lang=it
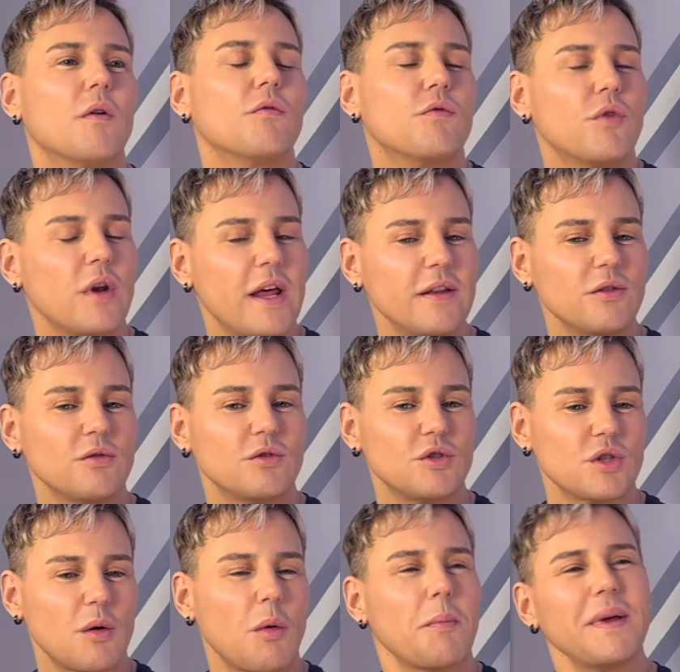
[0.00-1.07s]
Volendo,
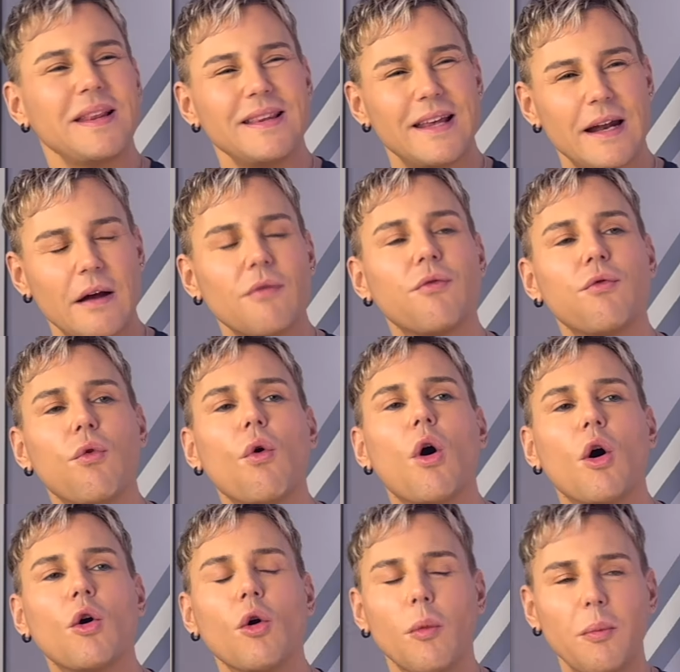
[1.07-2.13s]
diciamo, mettere a
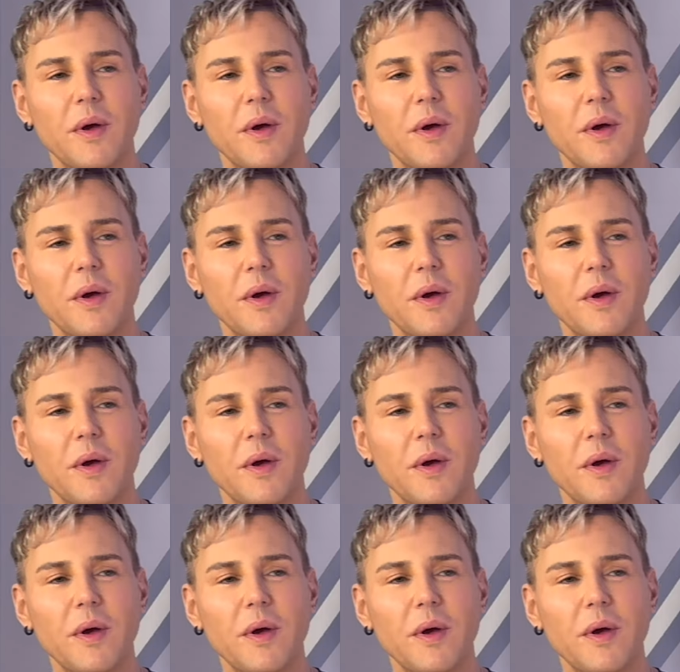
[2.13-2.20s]
fuoco